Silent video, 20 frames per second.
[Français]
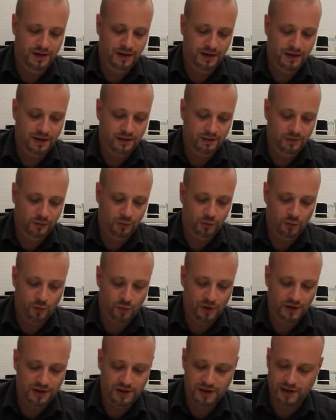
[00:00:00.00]
Il reste
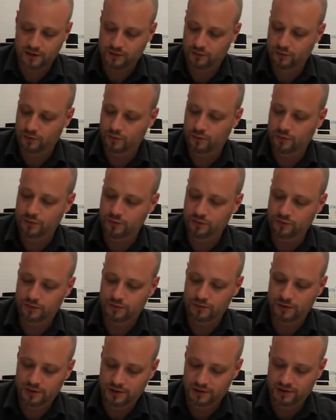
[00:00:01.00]
trois cartes de lieu
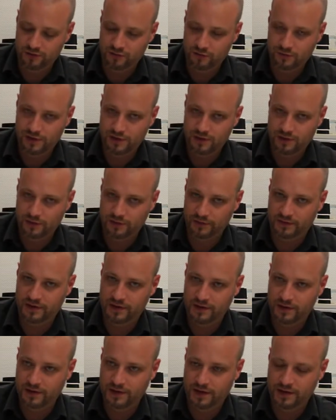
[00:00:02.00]
et je vais
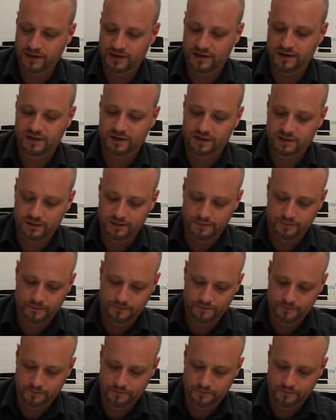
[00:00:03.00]
lancer un des 10